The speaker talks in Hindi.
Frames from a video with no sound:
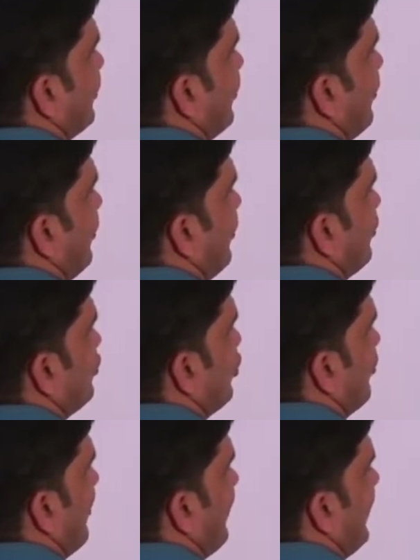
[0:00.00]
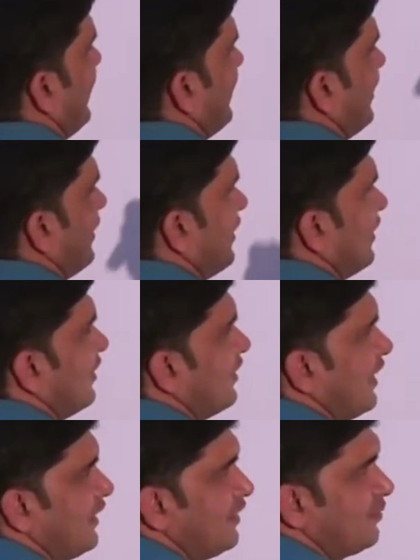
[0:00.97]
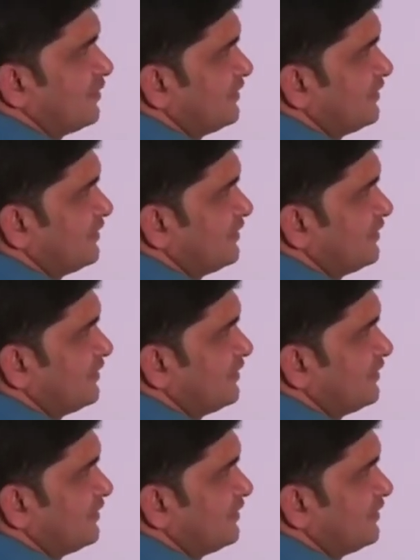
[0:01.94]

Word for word: तो उन क्वेश्चनों में भी 90